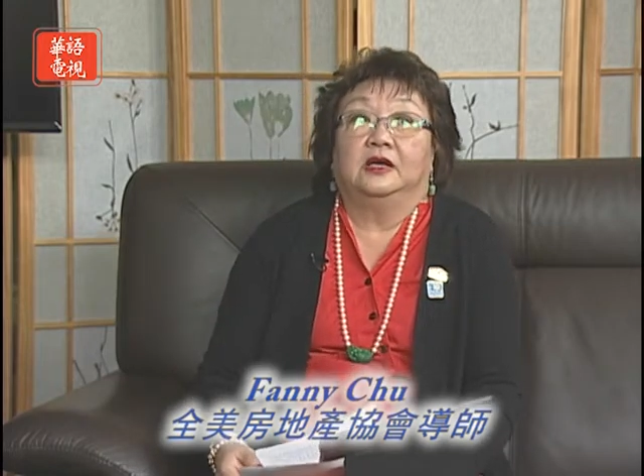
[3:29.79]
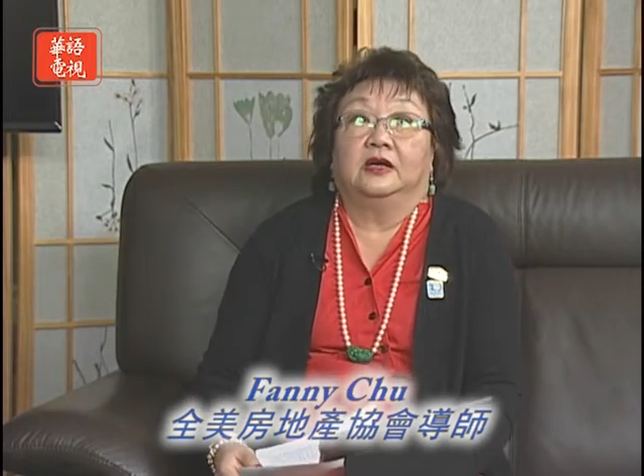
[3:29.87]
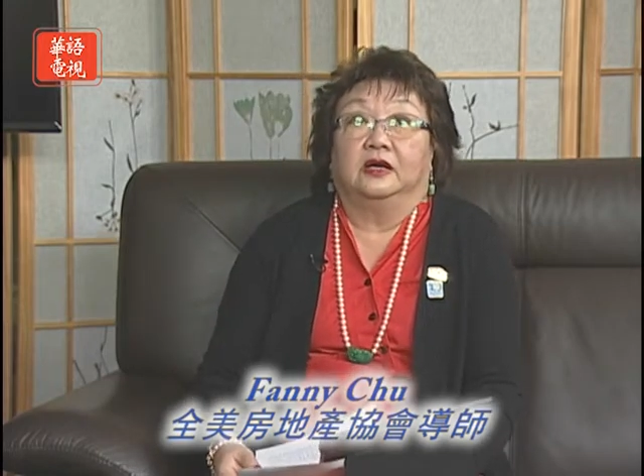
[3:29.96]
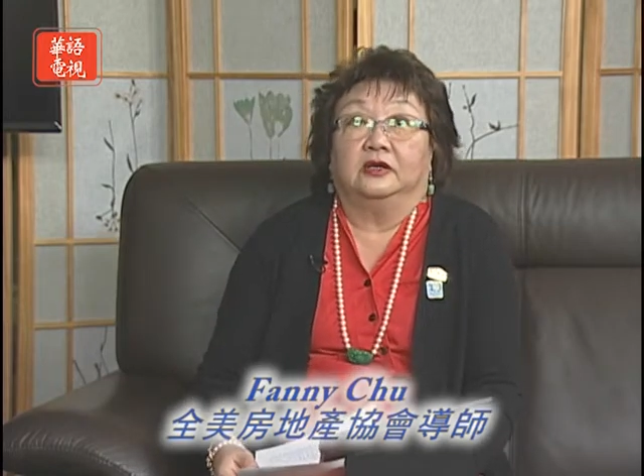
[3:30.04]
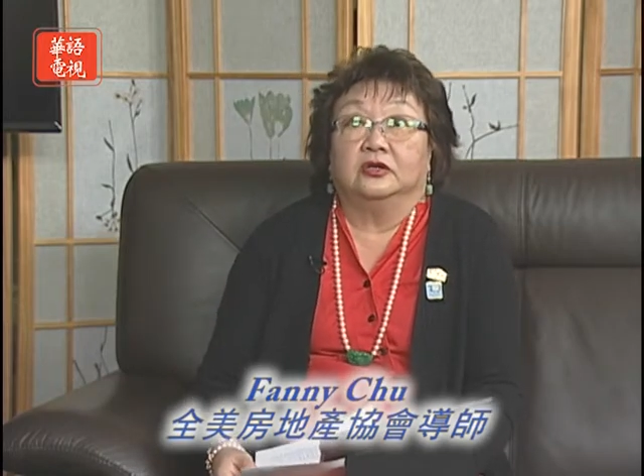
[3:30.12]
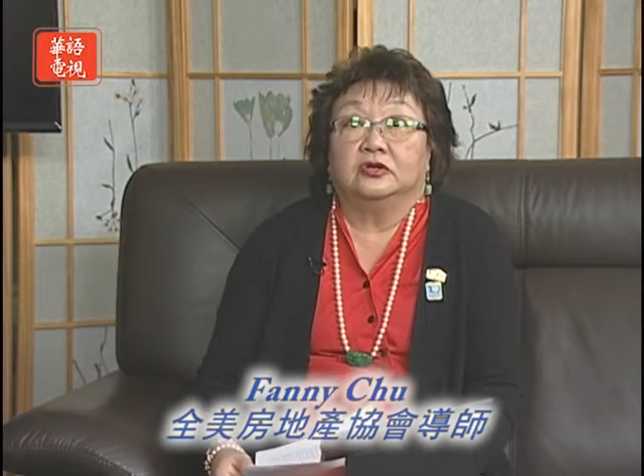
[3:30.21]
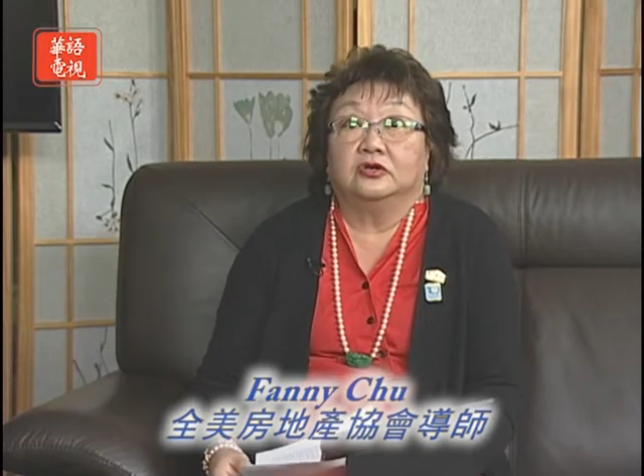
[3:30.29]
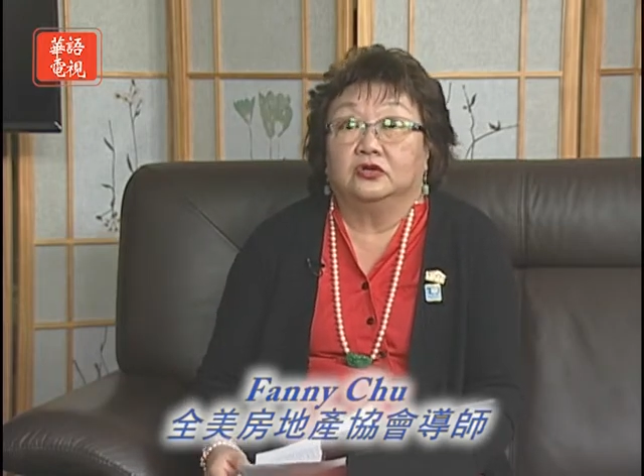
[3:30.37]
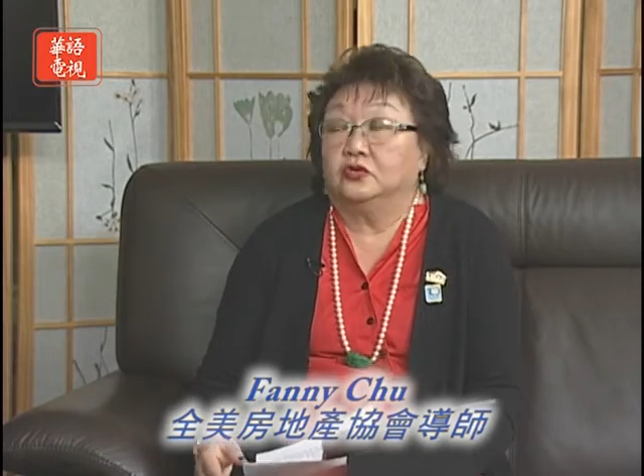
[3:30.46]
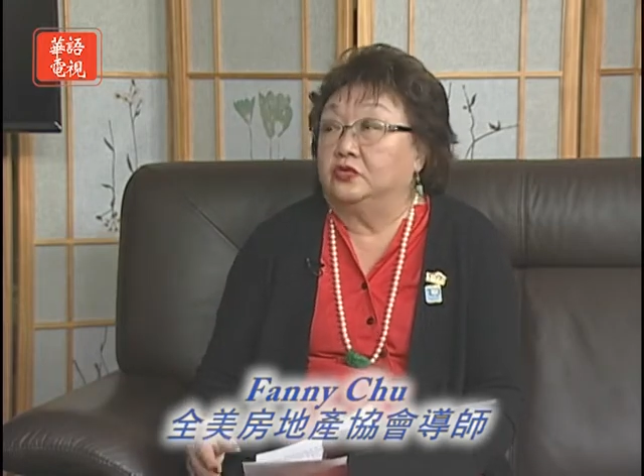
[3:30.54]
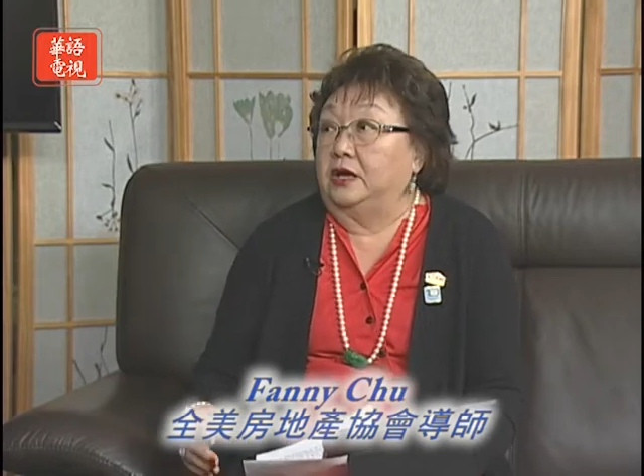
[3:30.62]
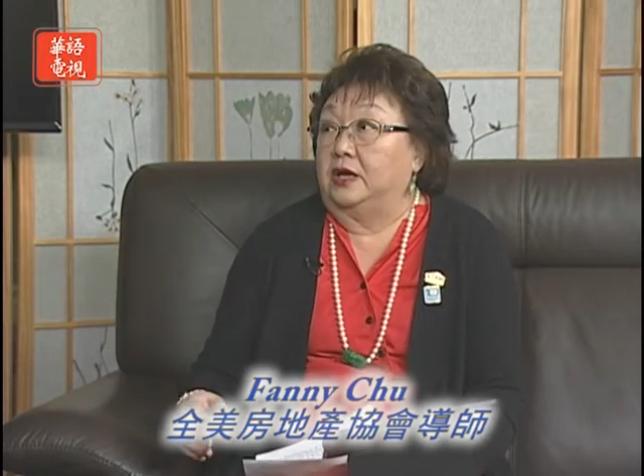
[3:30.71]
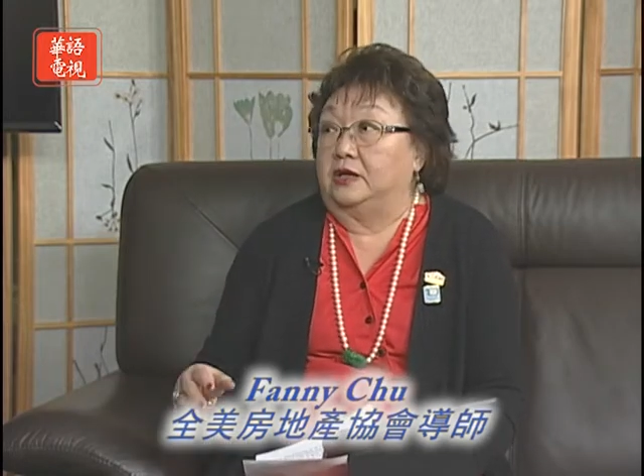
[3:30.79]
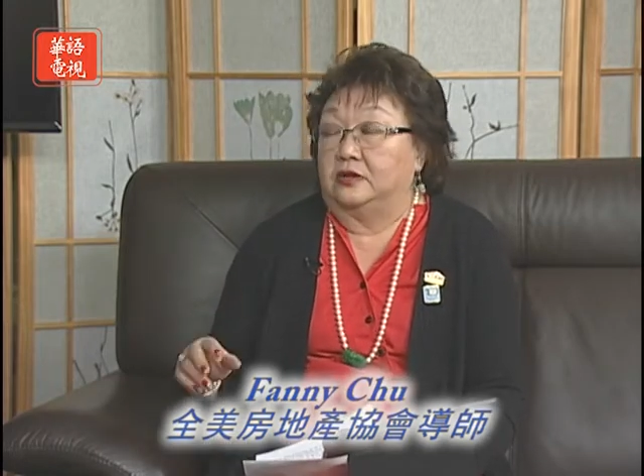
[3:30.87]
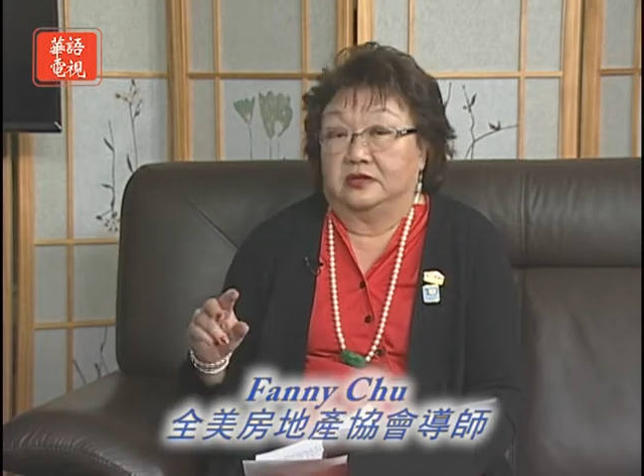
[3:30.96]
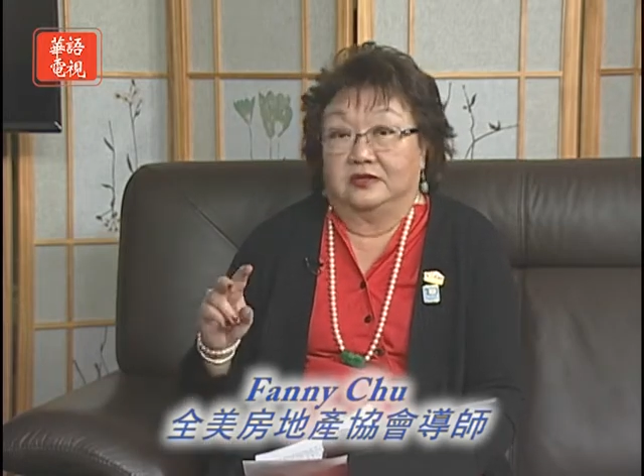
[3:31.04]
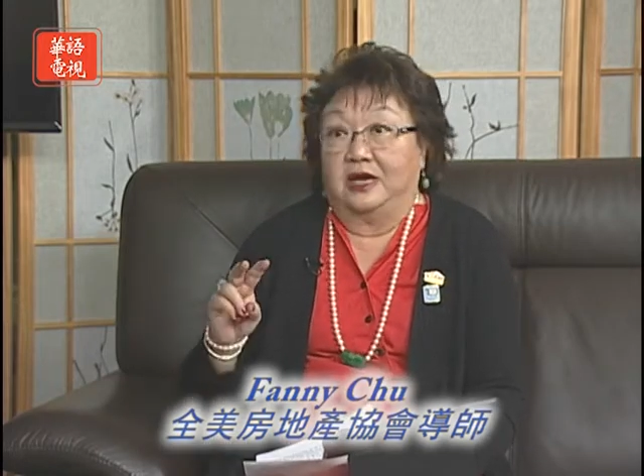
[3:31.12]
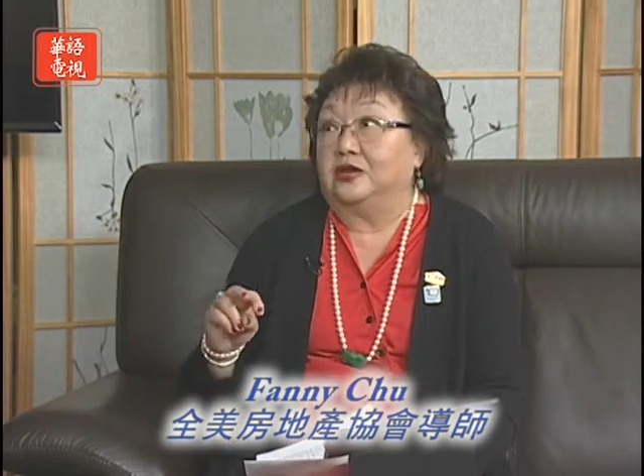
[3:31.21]
可能是租给
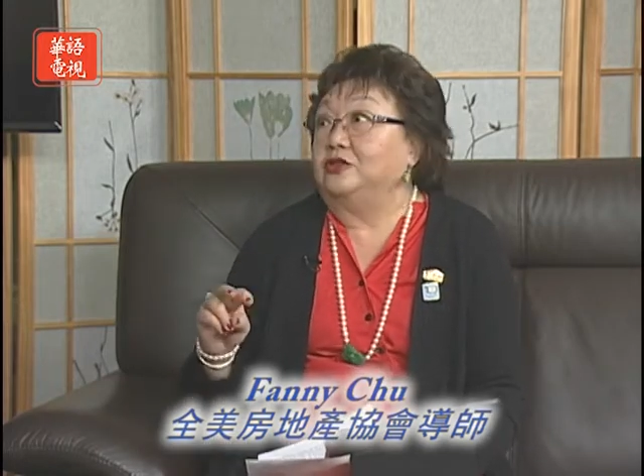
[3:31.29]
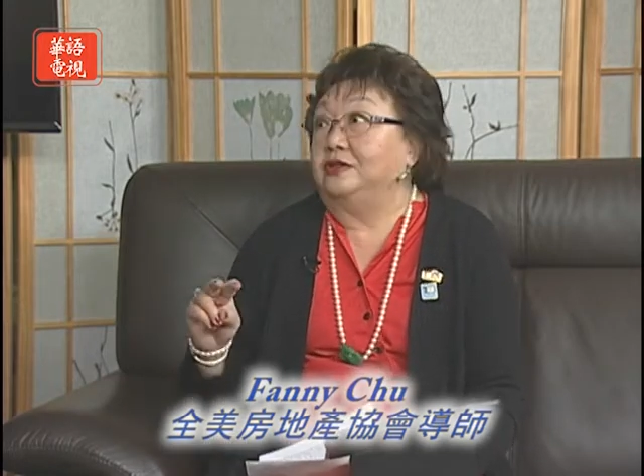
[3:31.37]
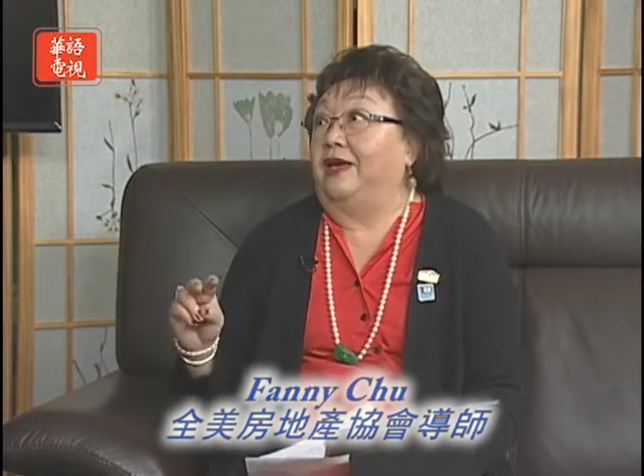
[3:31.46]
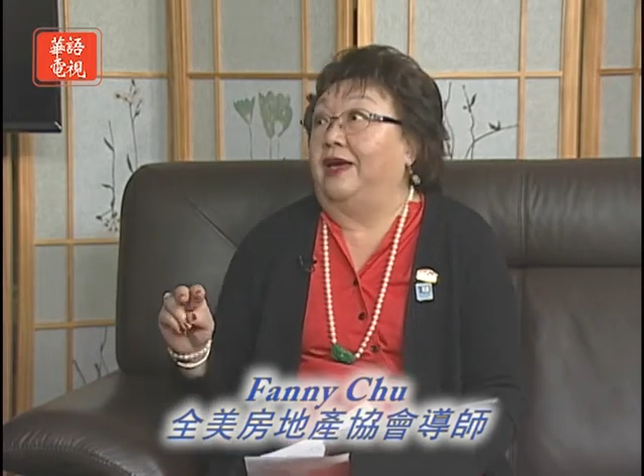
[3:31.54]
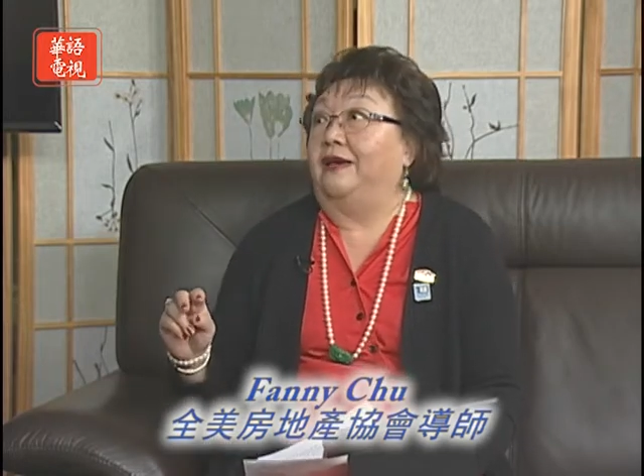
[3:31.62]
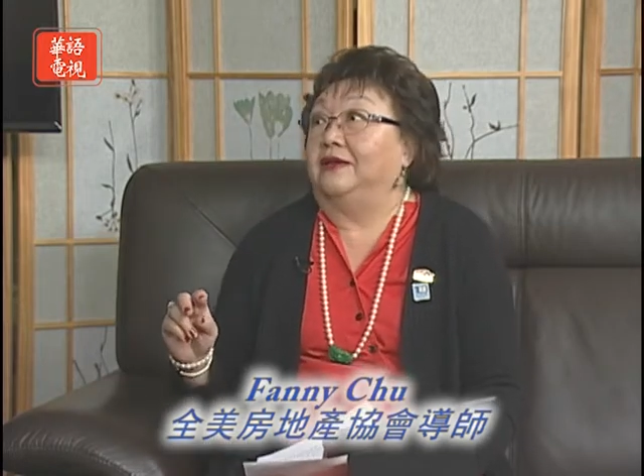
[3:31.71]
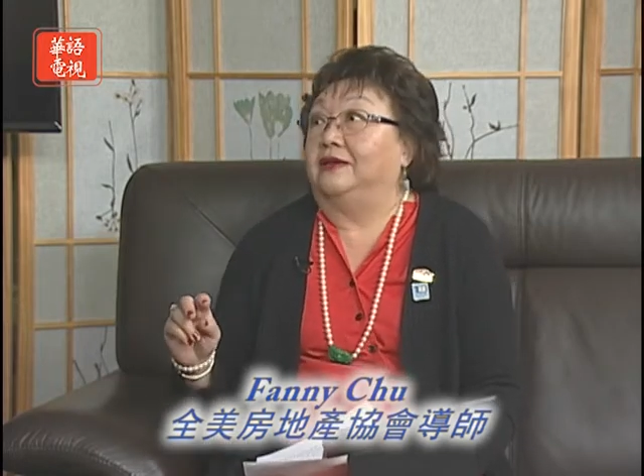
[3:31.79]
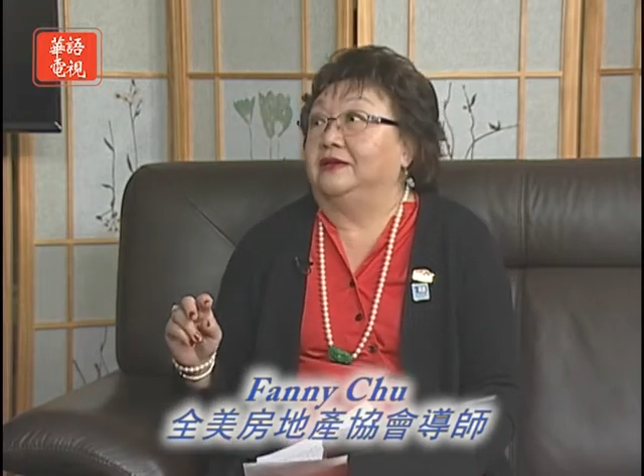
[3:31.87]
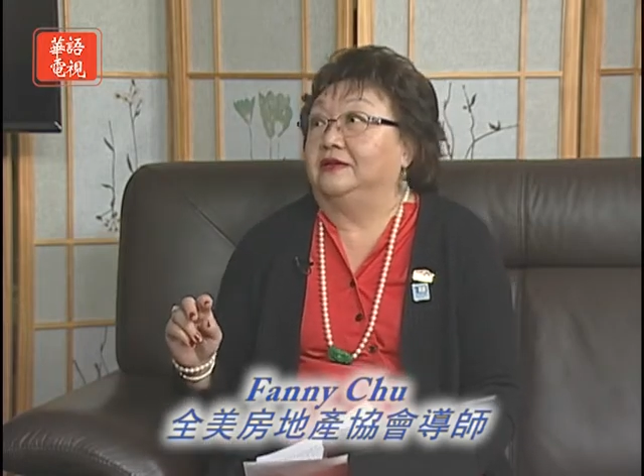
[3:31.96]
Section Eight，